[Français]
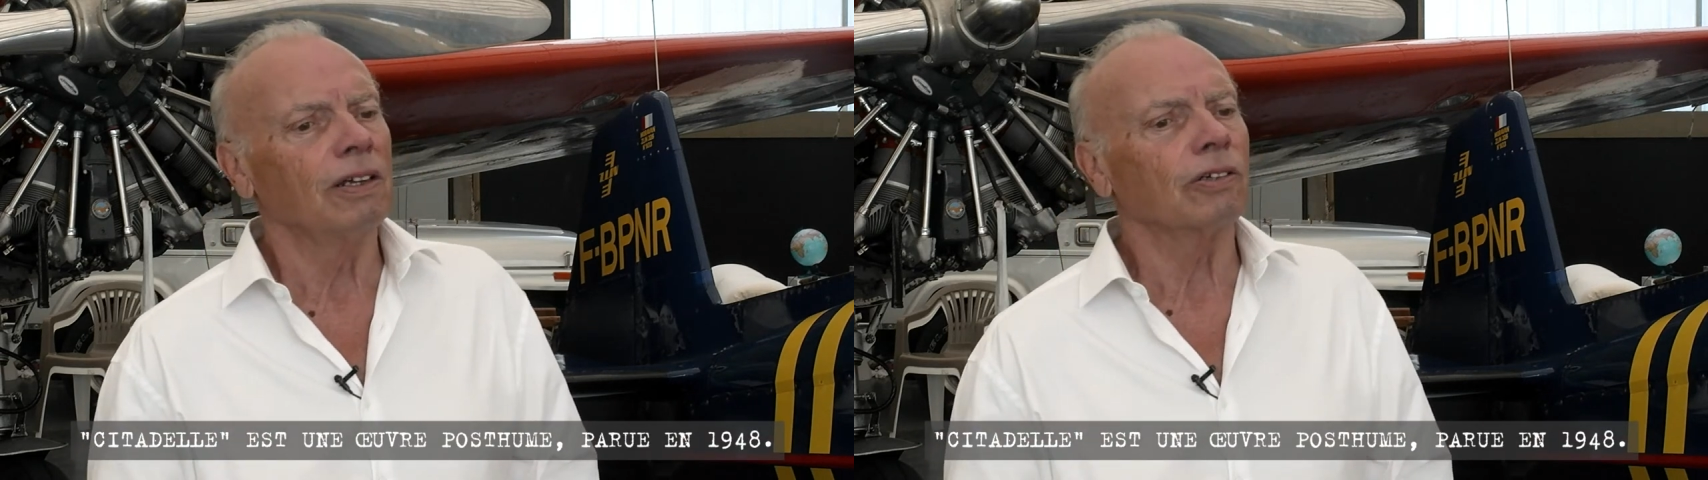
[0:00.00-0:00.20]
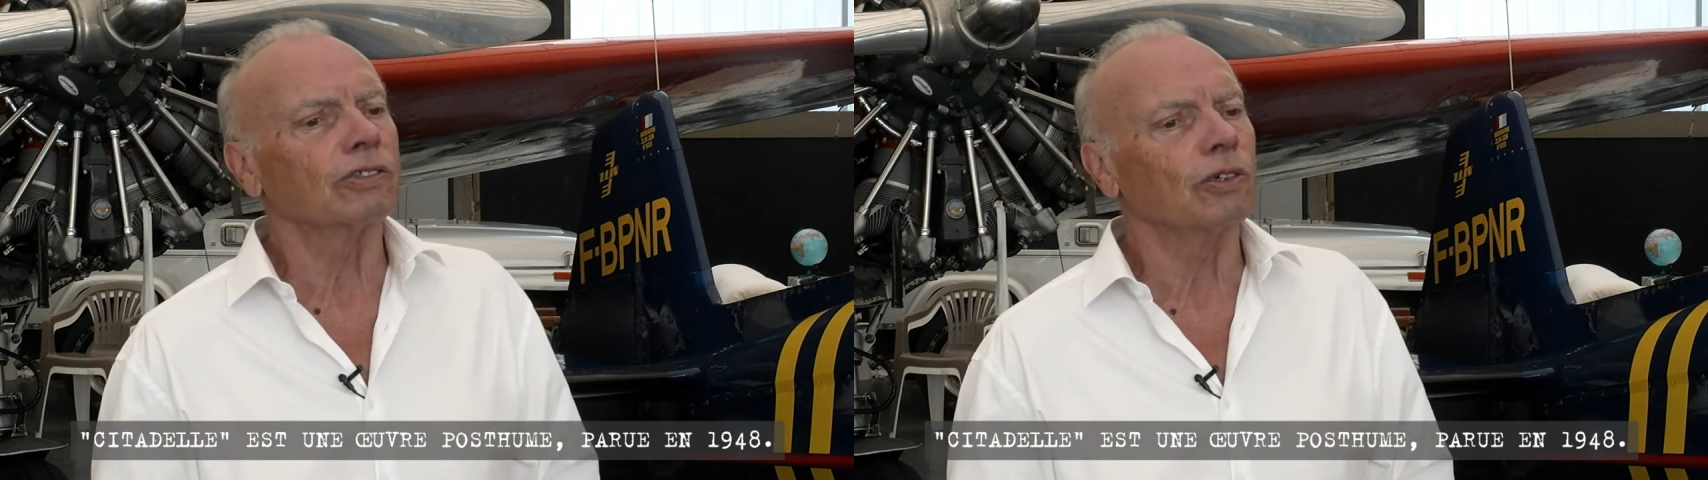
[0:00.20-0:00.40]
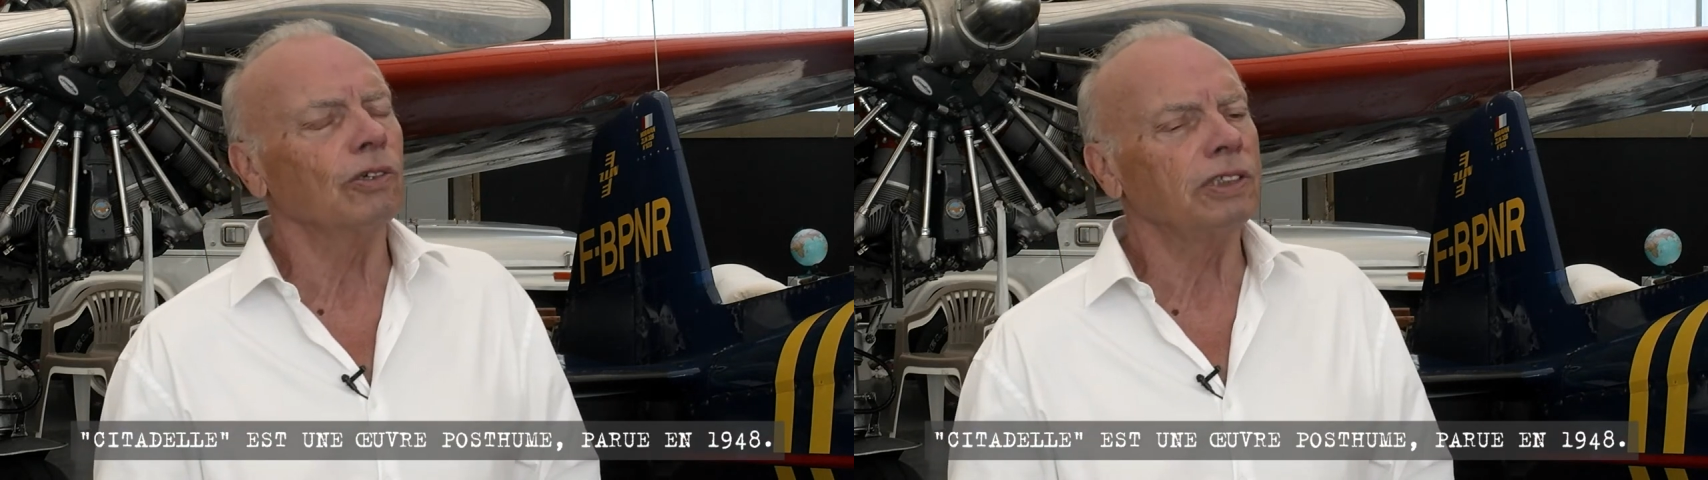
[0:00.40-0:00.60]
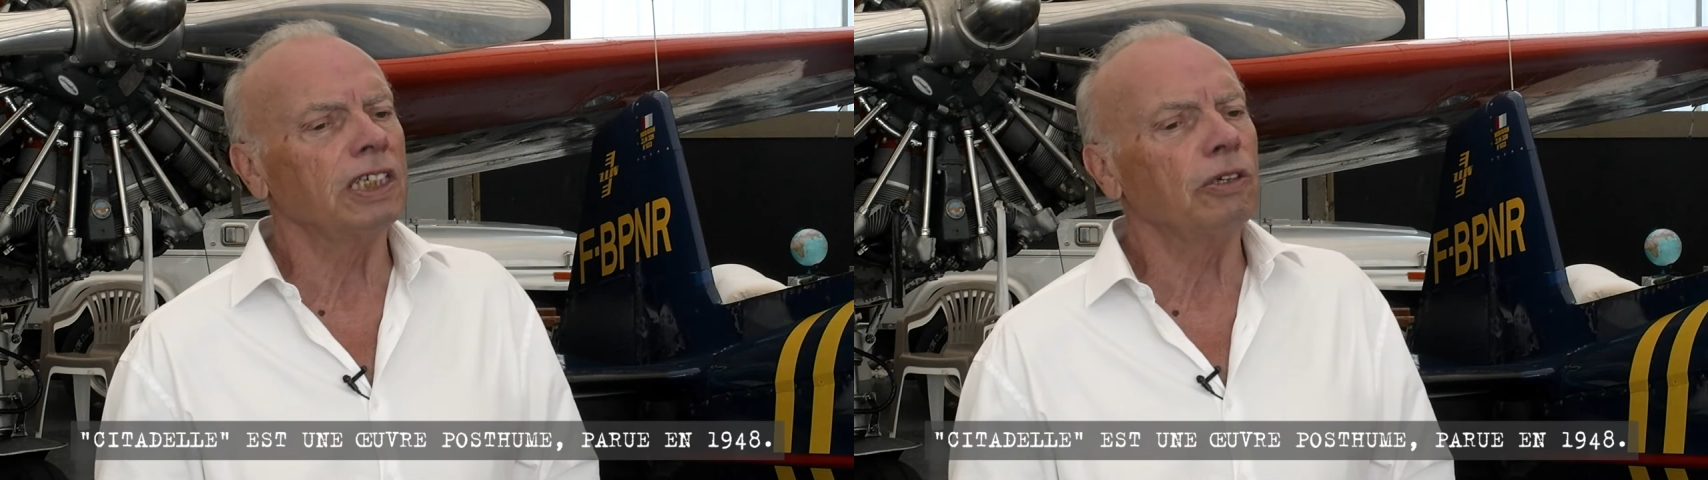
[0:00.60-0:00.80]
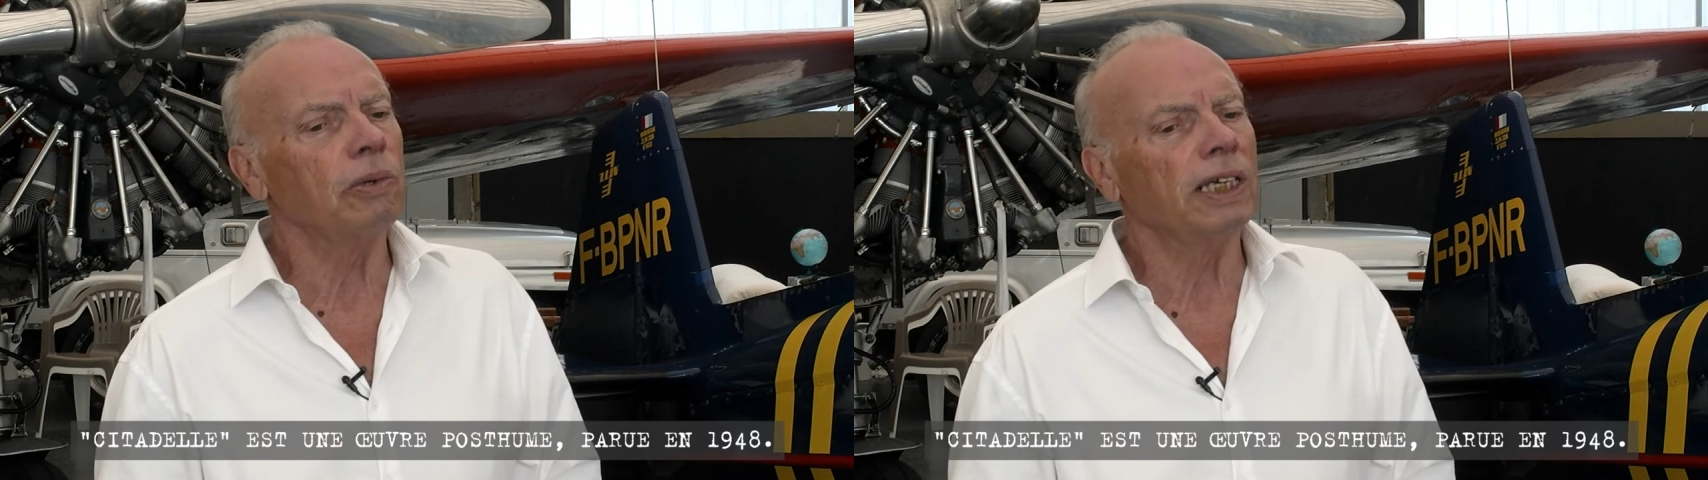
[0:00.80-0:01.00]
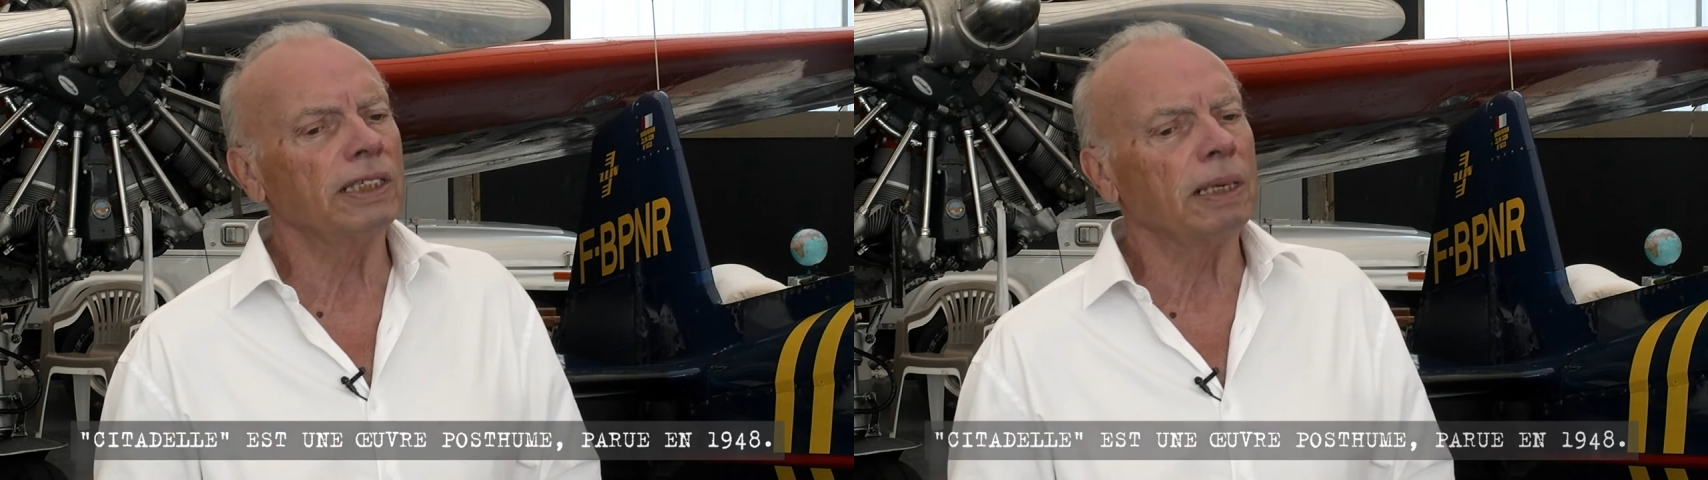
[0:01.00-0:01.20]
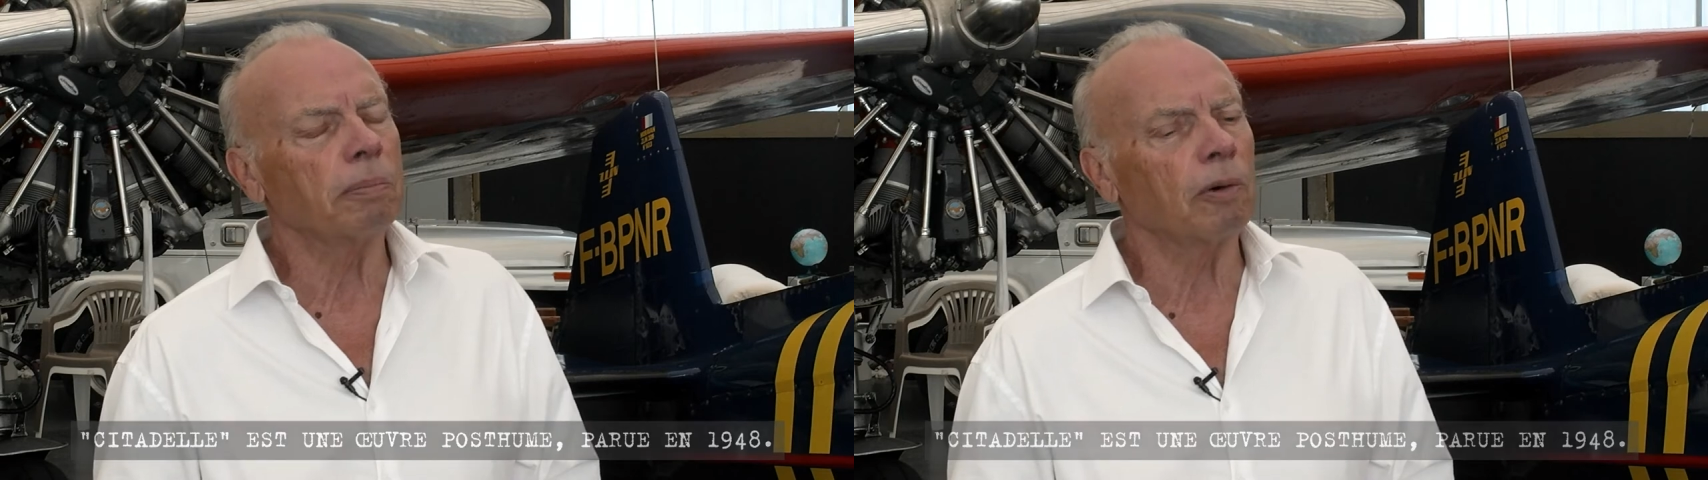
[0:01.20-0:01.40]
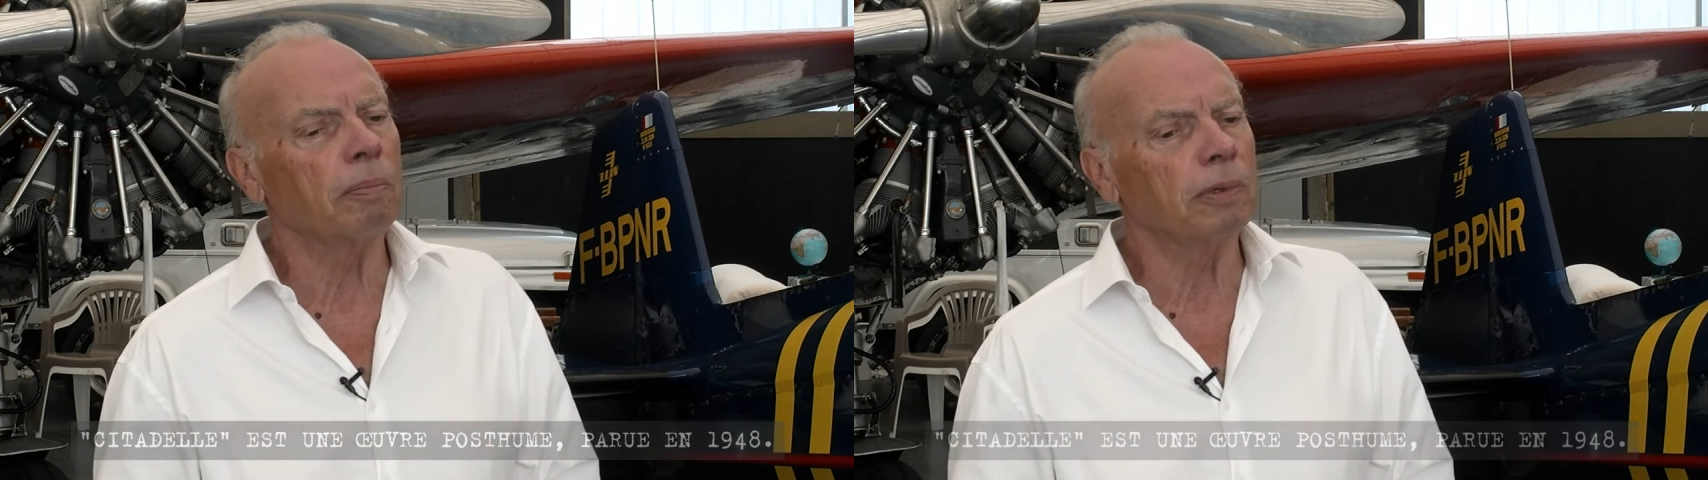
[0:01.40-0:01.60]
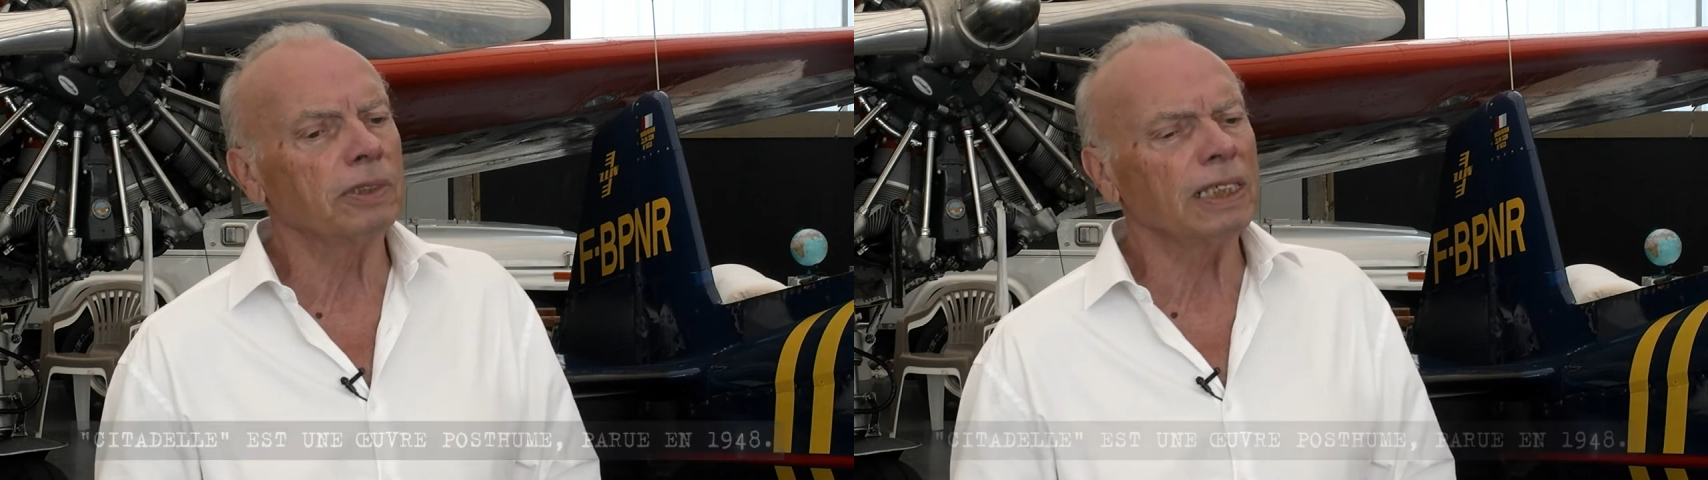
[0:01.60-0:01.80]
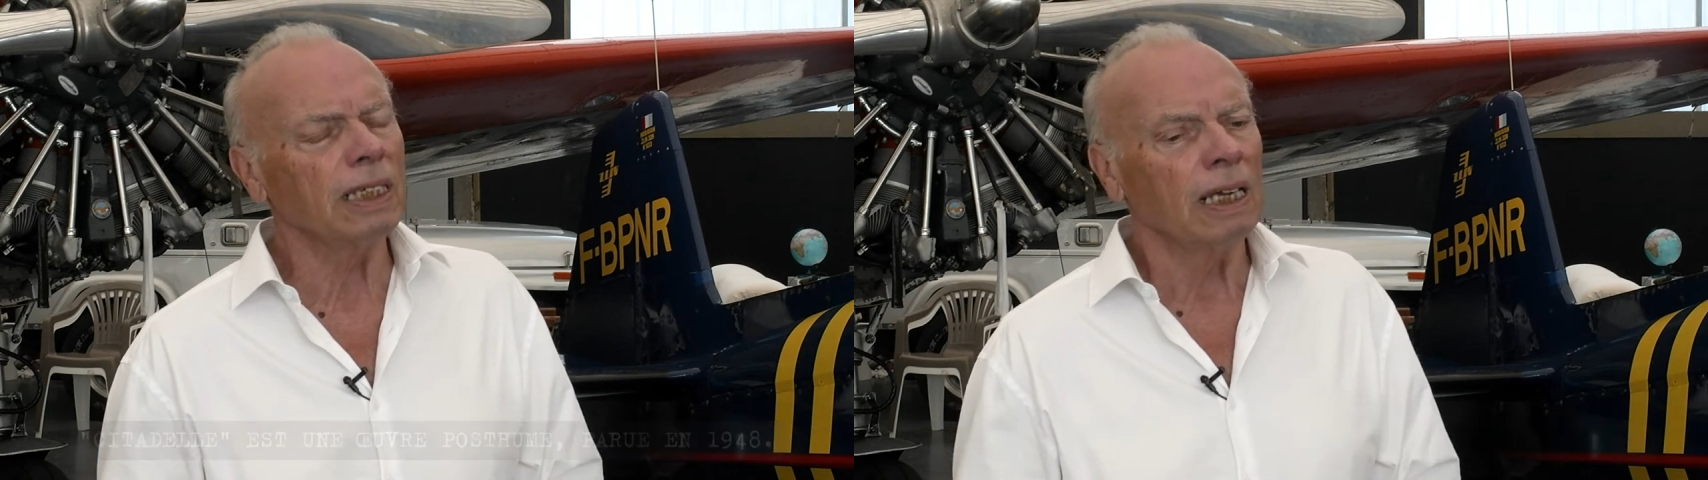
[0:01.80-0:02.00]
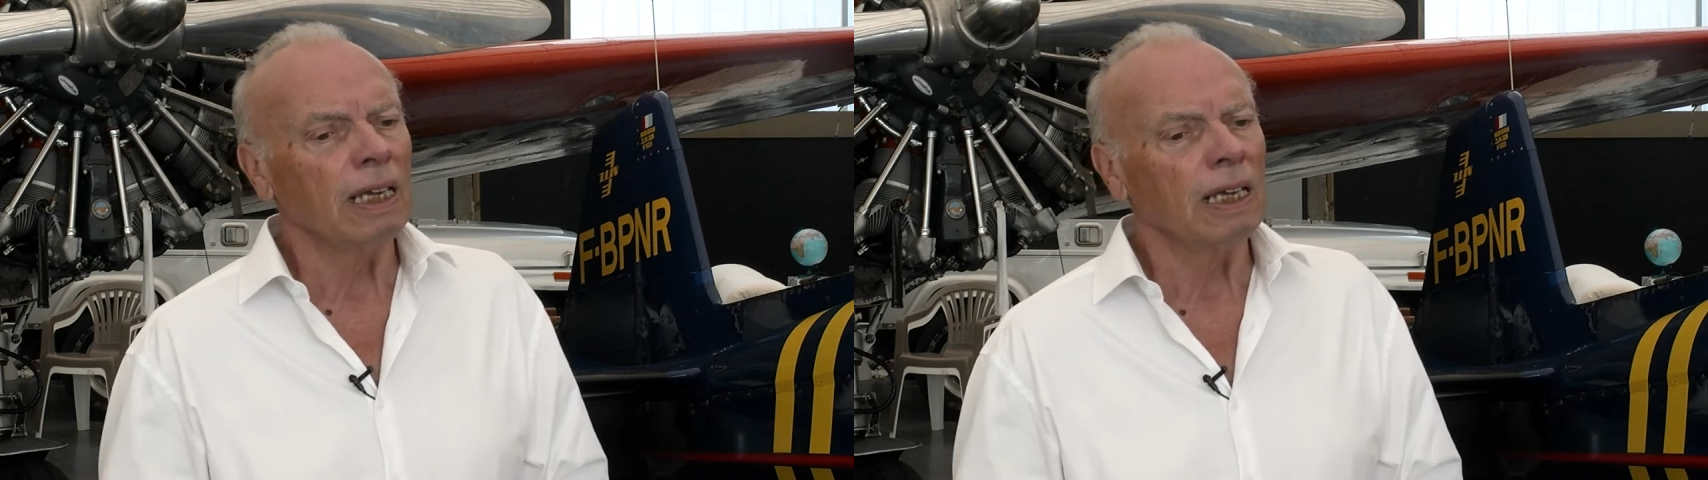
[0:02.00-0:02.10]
lorsque le titre lui a été proposé